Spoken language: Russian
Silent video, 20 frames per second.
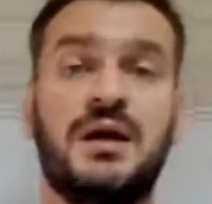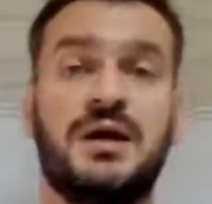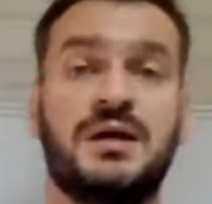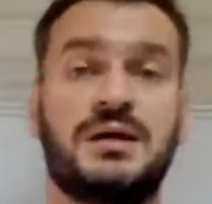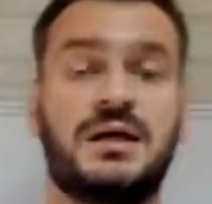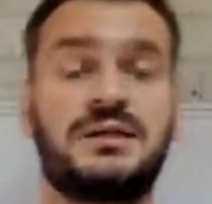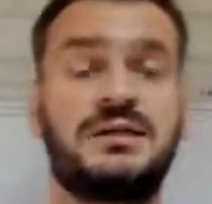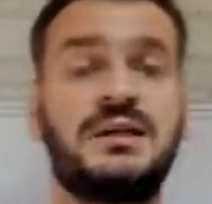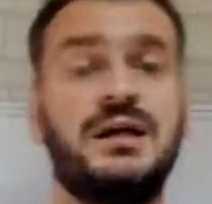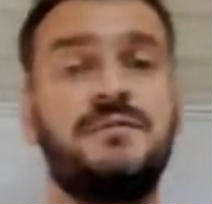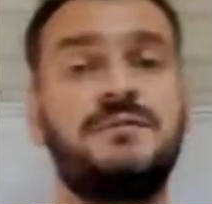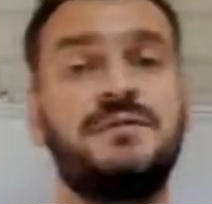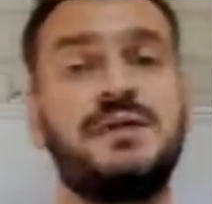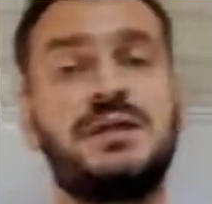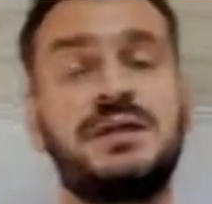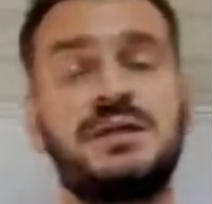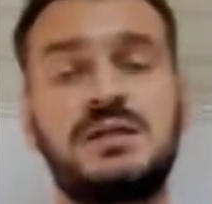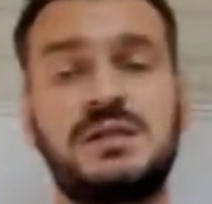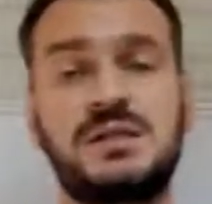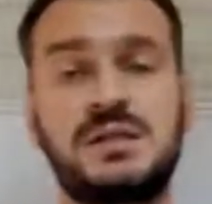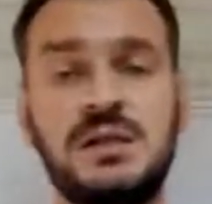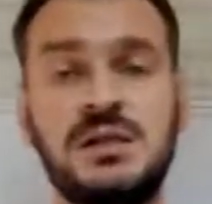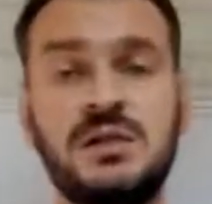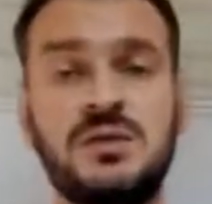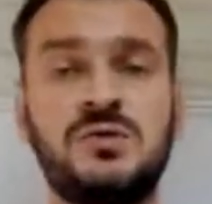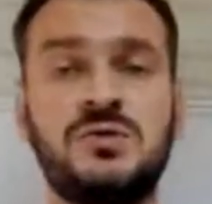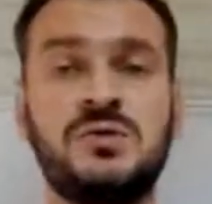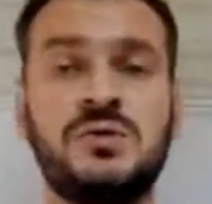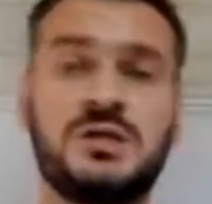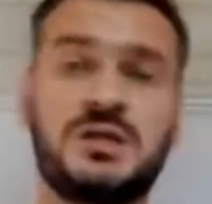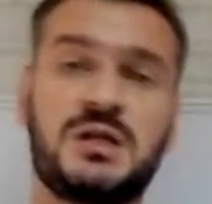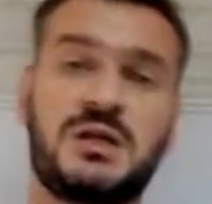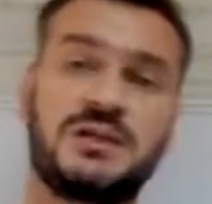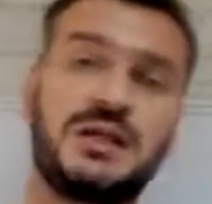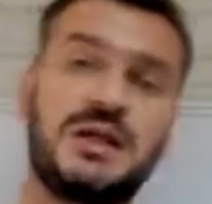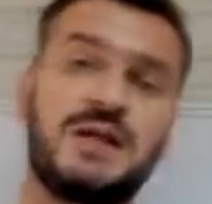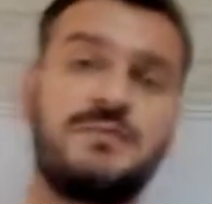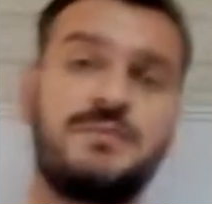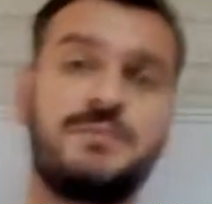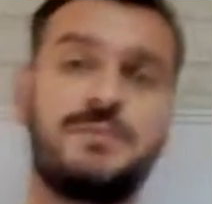Когда вы регистрируетесь,
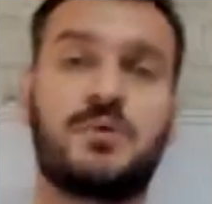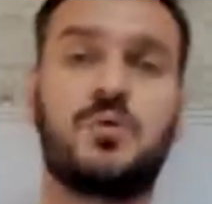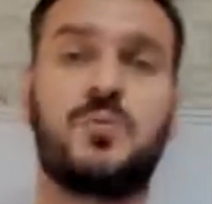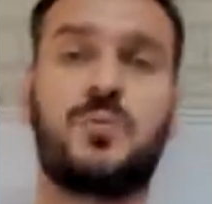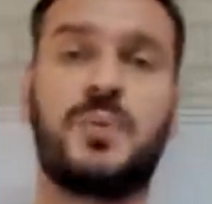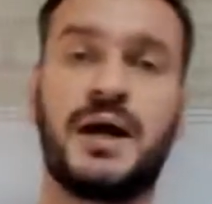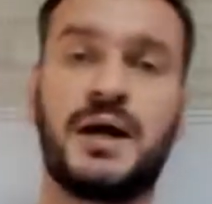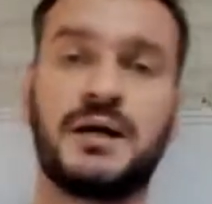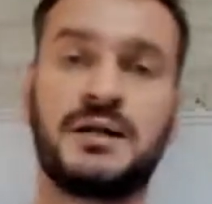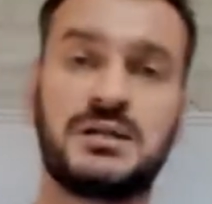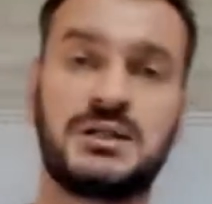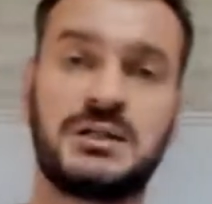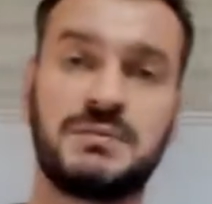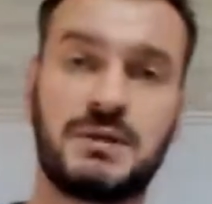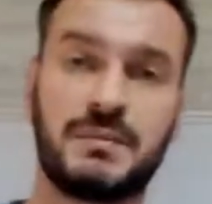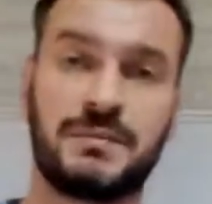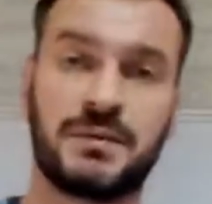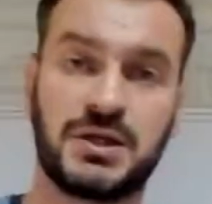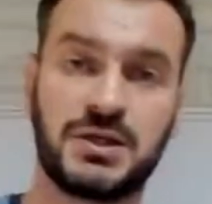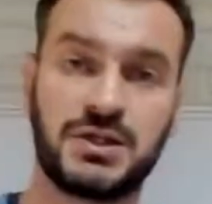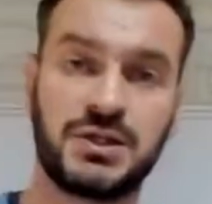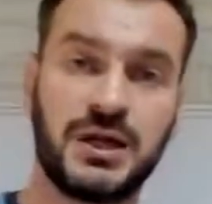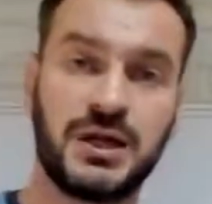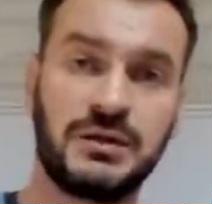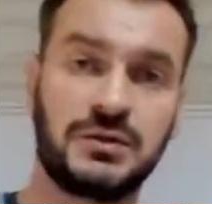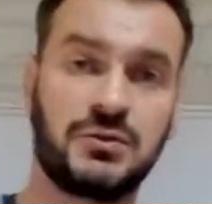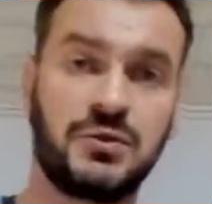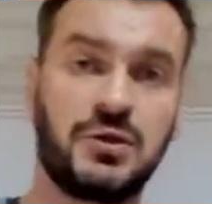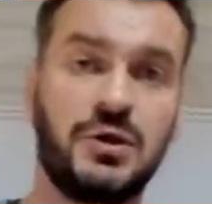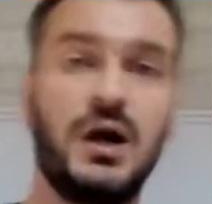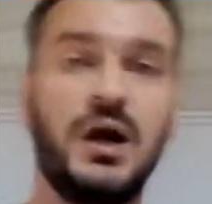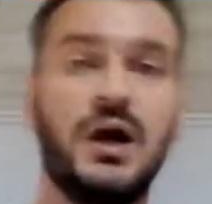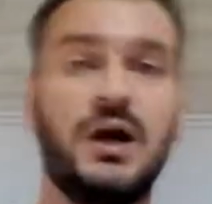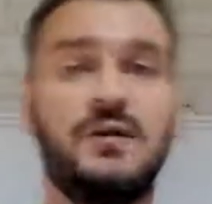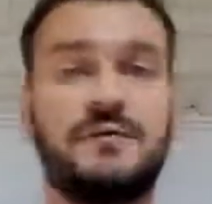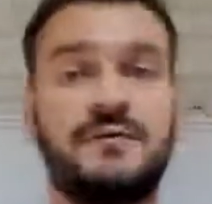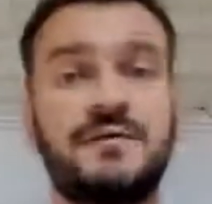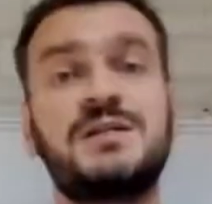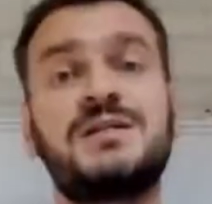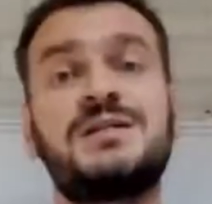когда вы покупаете себе площадку,
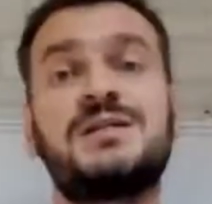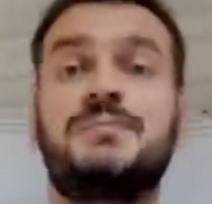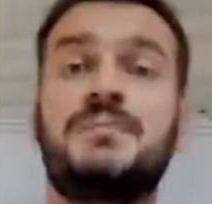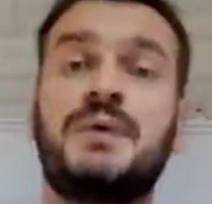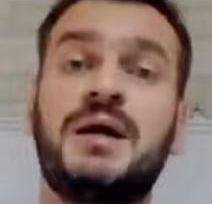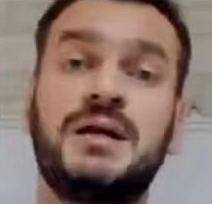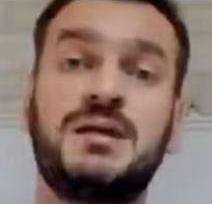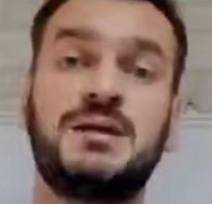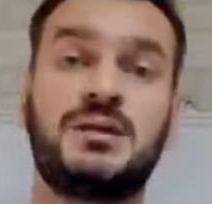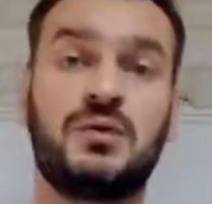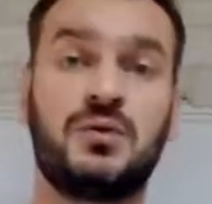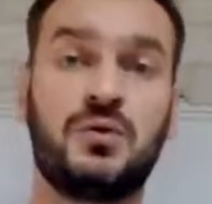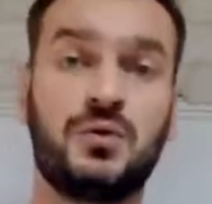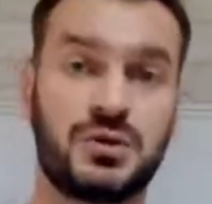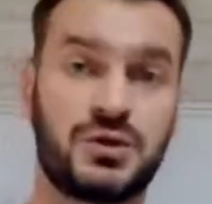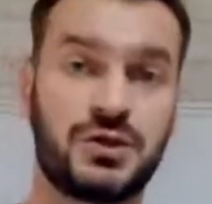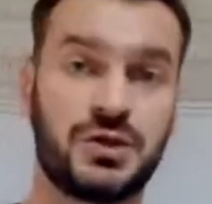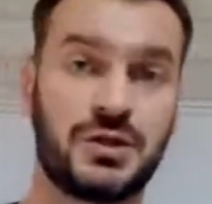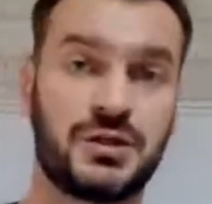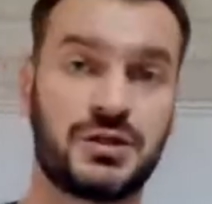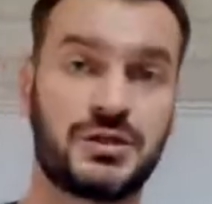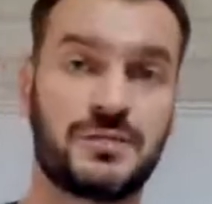вы занимаете очередь.